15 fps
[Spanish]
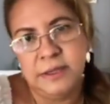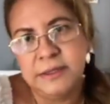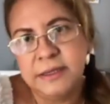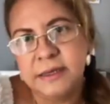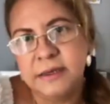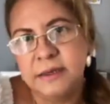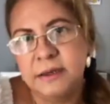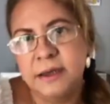
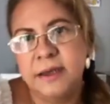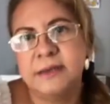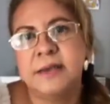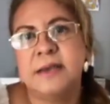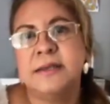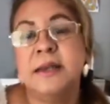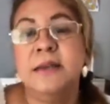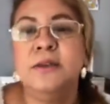así, es
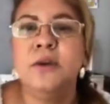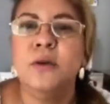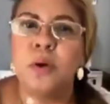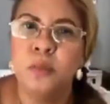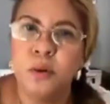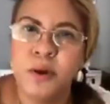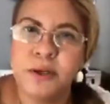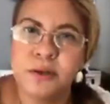haciendo
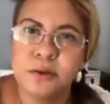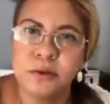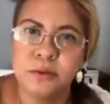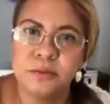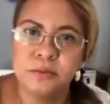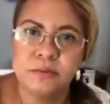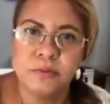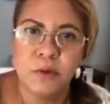lo opuesto.
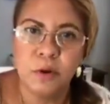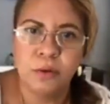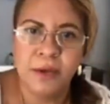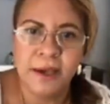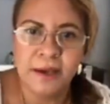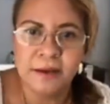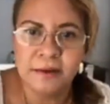¿Ok?